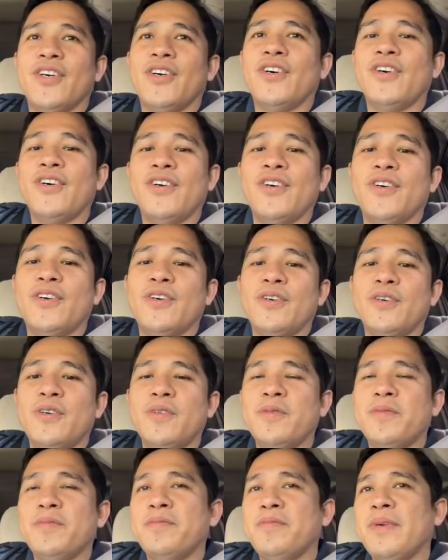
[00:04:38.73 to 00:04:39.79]
So
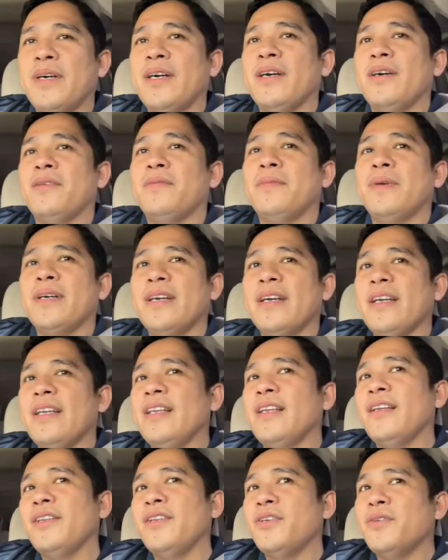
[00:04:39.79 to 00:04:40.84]
ma mga
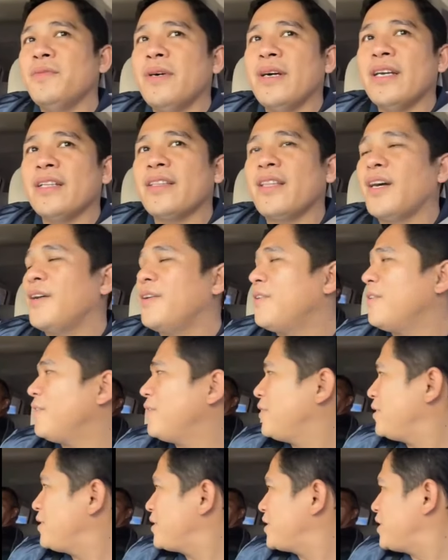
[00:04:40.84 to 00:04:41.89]
ilan yung mga
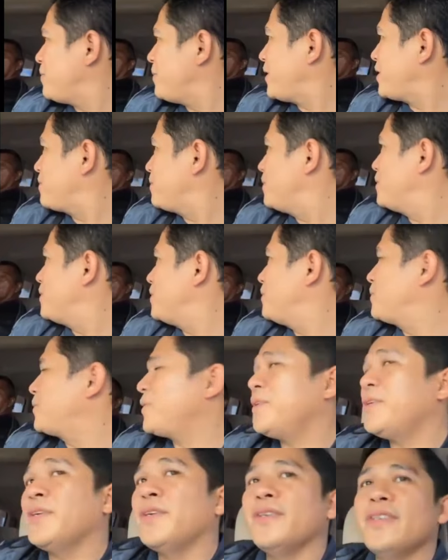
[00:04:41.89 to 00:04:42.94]
tao estimate mo
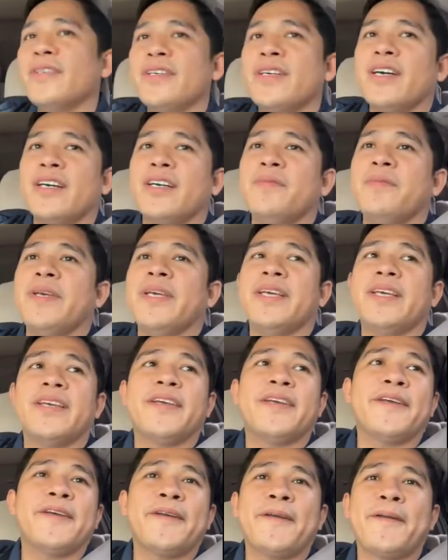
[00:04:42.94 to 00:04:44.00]
bro yung kagabi?